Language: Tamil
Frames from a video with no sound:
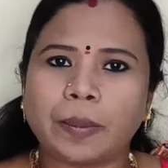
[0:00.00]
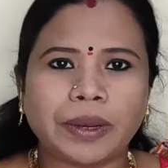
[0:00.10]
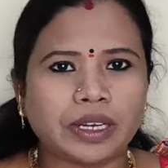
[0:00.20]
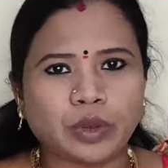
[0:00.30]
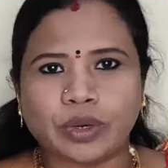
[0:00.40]

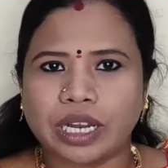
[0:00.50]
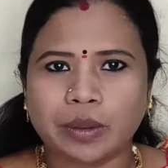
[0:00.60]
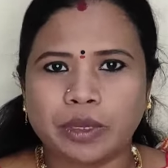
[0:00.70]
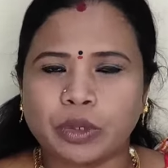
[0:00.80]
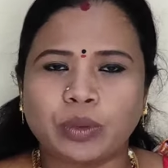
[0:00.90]
அப்படின்ற ஒரு
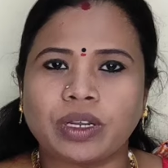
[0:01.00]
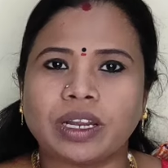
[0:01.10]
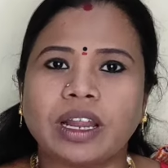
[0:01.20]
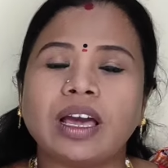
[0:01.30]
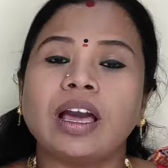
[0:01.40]
நிலைமை இருக்கும்
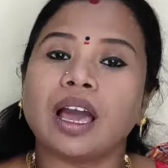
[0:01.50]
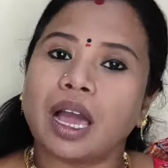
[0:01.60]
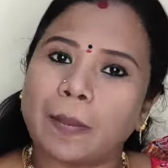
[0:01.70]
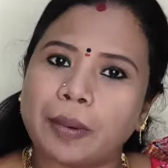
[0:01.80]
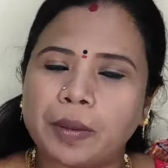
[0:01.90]
இல்லைங்களா
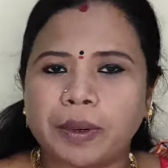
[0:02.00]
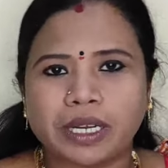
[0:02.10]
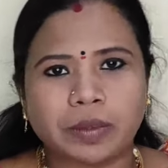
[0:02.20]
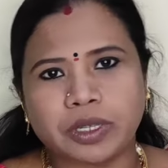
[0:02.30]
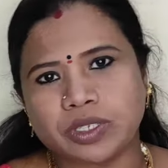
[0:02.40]
அப்படிப்பட்ட